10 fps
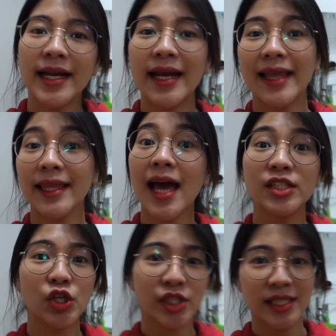dan nanti
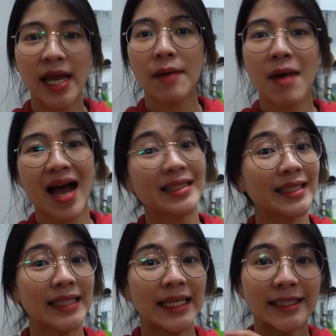Ajoshi yang bakal
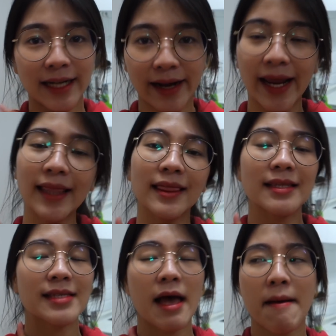setting internet
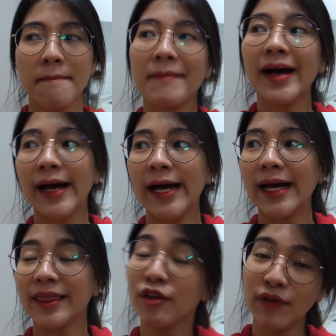
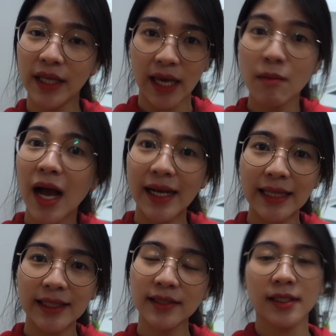sama TV-nya bakal
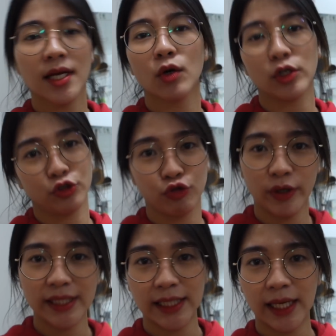datang jadi aku harus nunggu
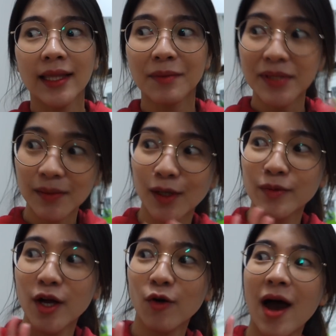di sini tapi
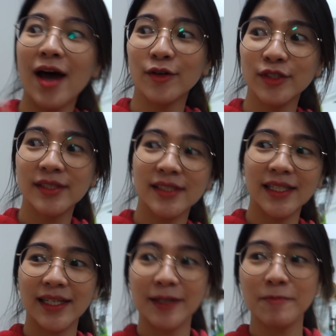sebelumnya aku harus uh,